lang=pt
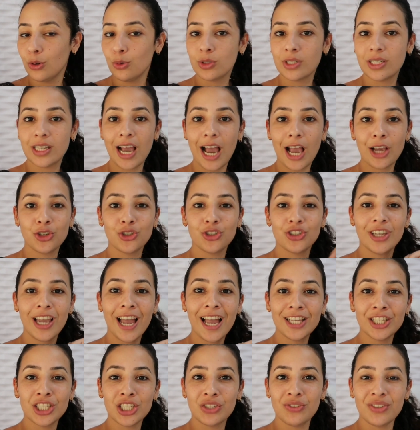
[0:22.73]
Os cachos
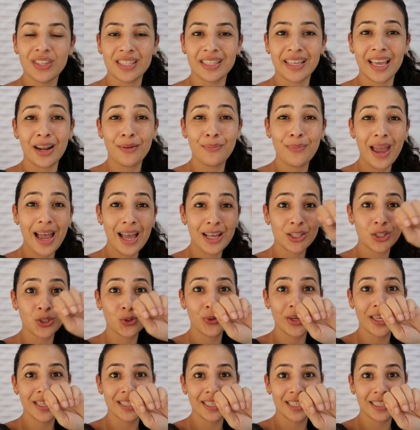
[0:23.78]
já desfizeram, minhas
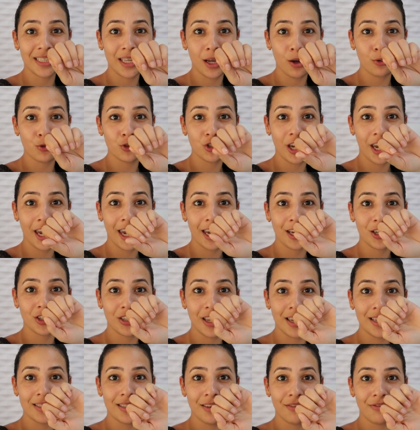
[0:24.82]
unhas então, gente,
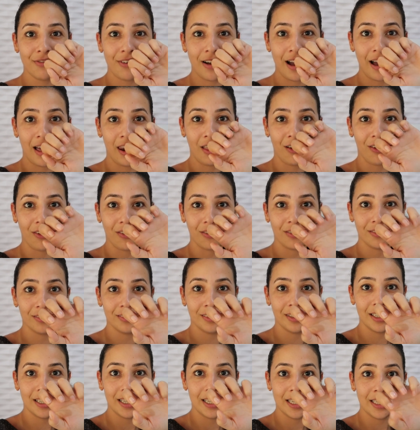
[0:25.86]
nem se fala, ó
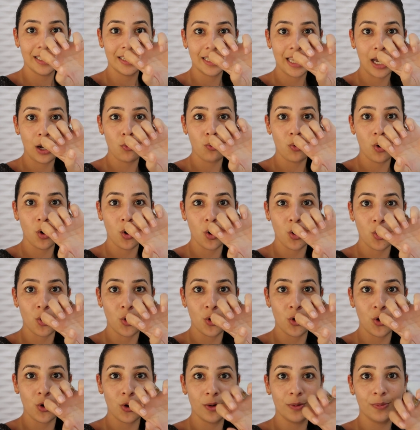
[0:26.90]
tá um
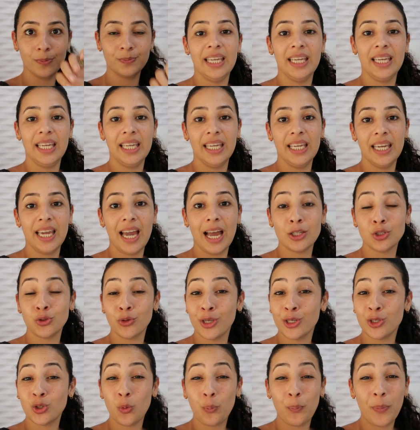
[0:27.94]
horror. E as
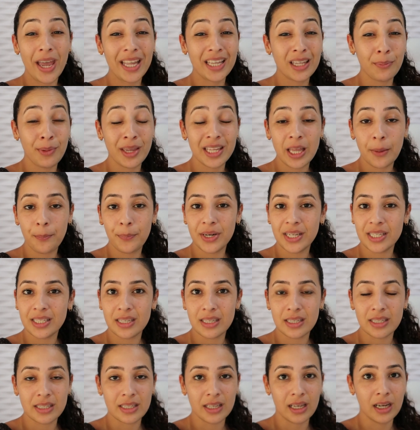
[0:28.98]
unhas do pé também tá
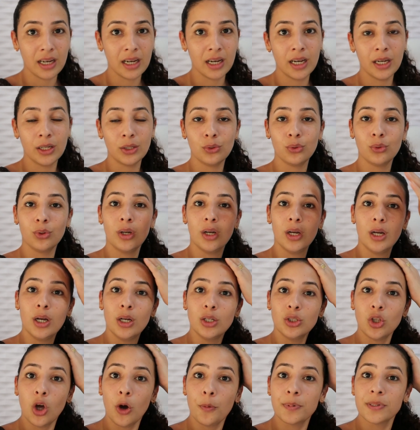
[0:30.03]
precisando.
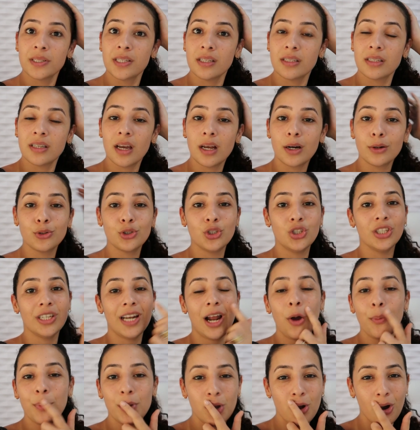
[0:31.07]
Tô precisando
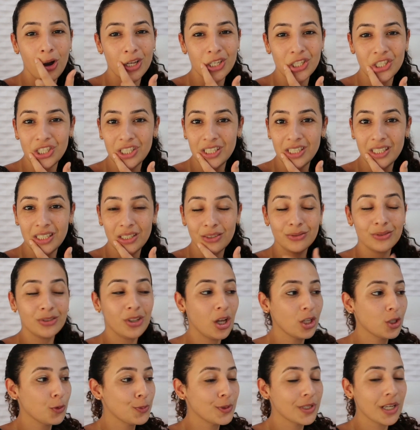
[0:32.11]
tirar o bigodinho.
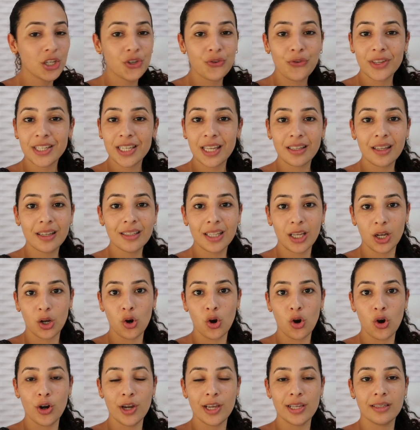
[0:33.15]
Então, tô precisando de fazer tanta
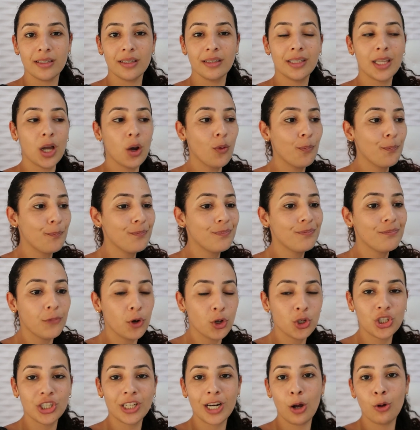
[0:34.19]
coisa. Então,
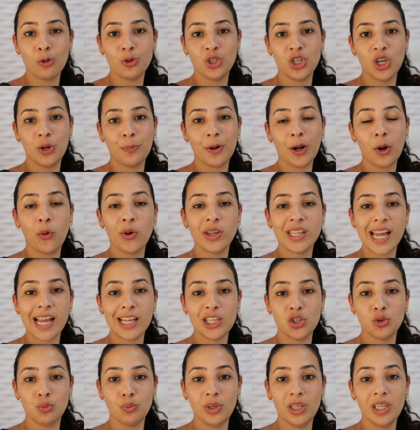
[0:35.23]
vou tirar o dia pra cuidar
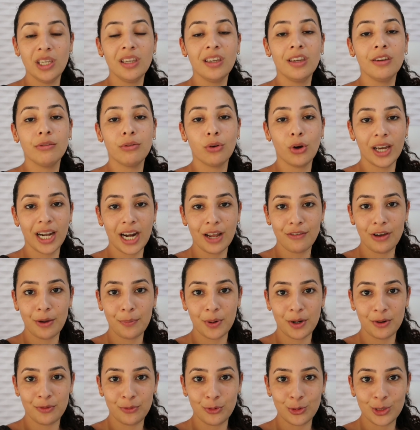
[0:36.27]
de mim e vou gravar
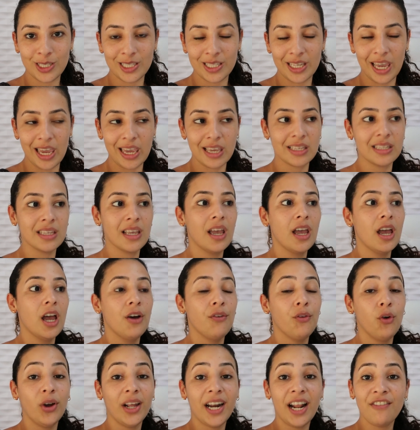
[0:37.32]
pra vocês.
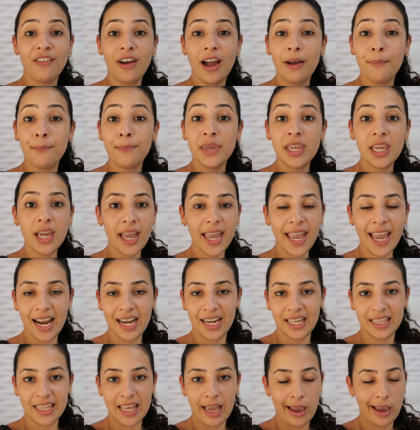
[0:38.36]
Vou gravar a minha
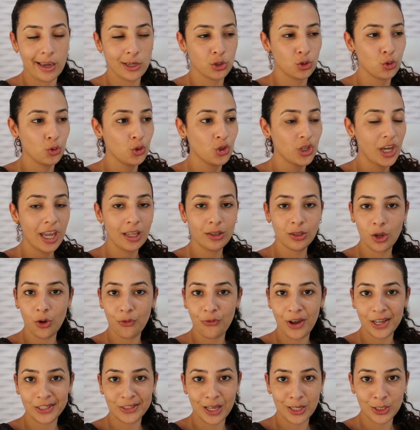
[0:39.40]
realidade, do jeito que eu
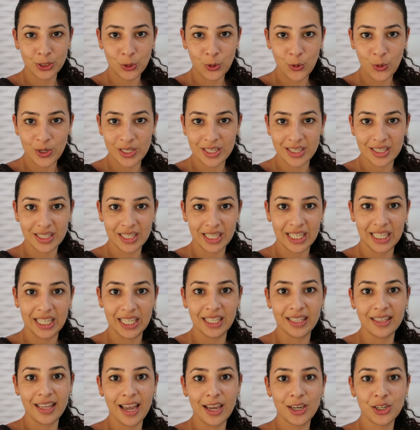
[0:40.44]
faço as coisas
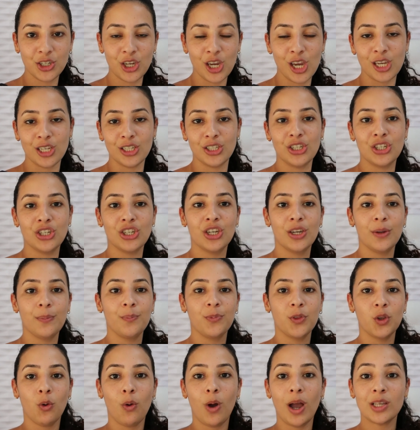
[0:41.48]
aqui, tá, gente?
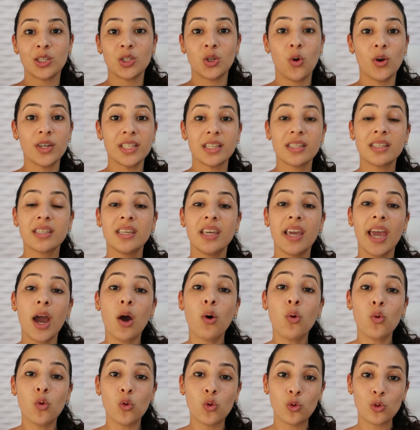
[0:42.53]
Com as coisas que
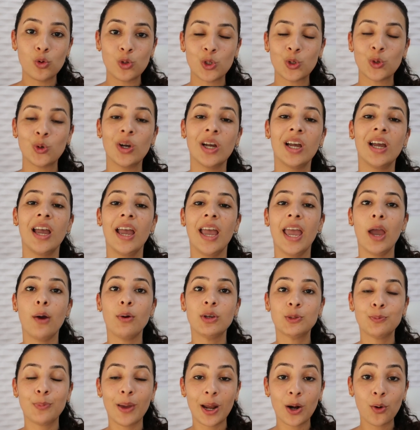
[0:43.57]
eu uso. Eu
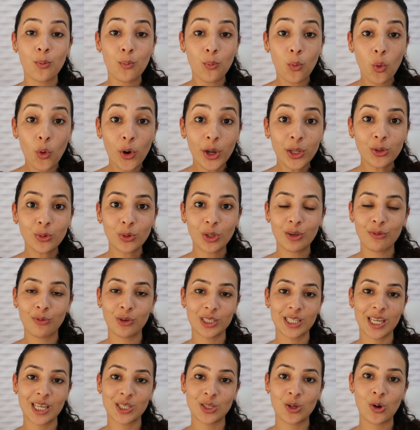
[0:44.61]
espero muito que
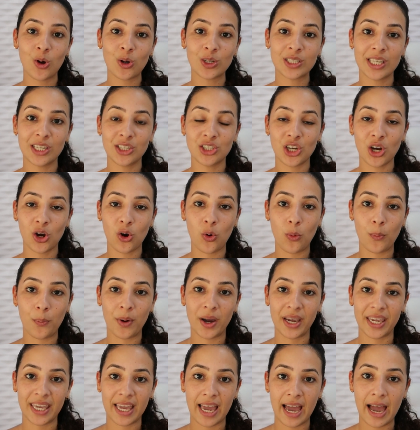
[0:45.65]
vocês gostem de
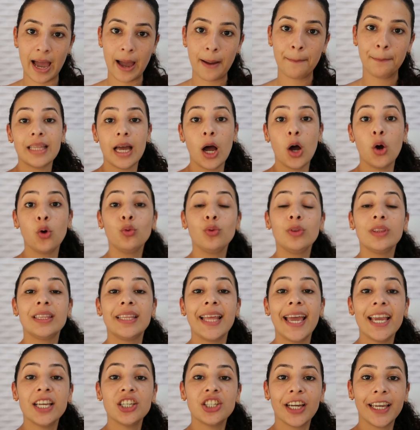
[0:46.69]
acompanhar. Então,
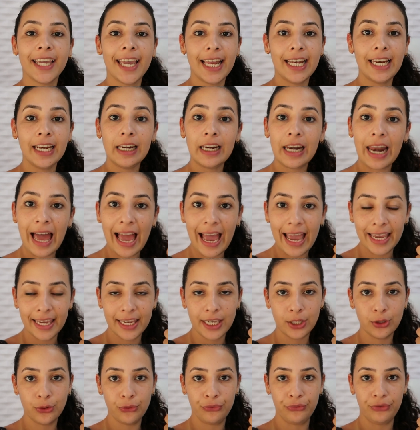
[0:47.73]
deixa aquele
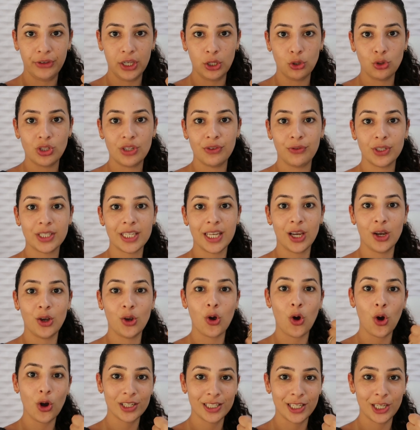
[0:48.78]
like no vídeo se você
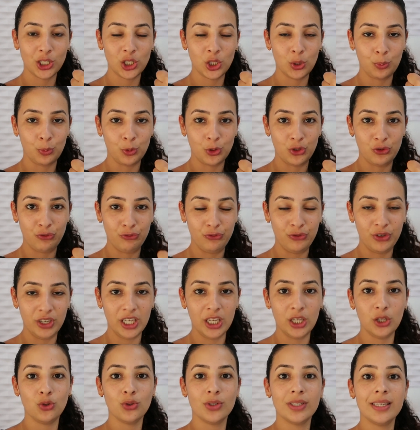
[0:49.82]
gosta desse tipo de
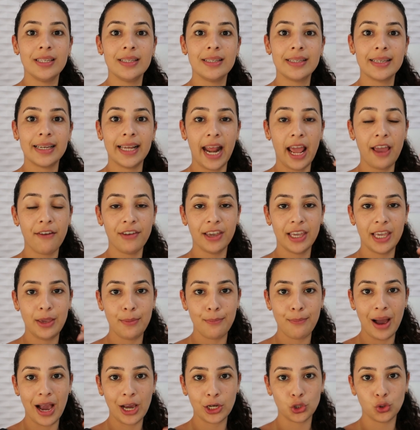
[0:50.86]
vídeo. Se inscreve aqui
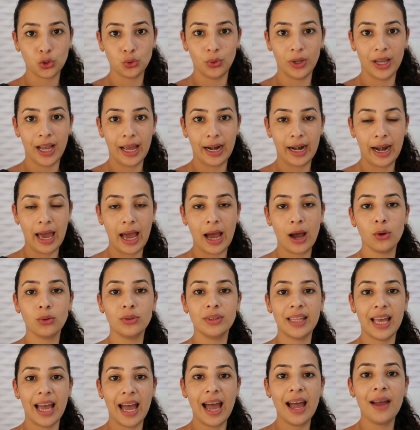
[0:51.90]
embaixo no canal,
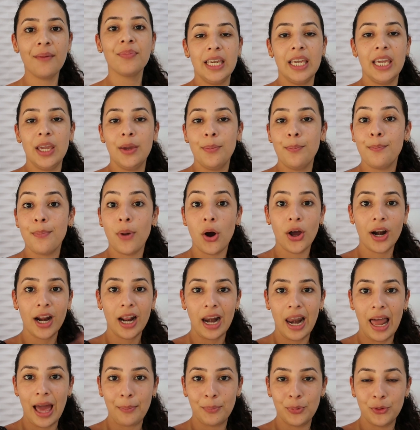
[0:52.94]
tá? E bora
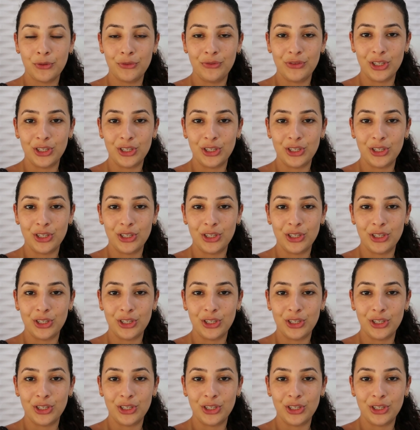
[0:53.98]
lá pro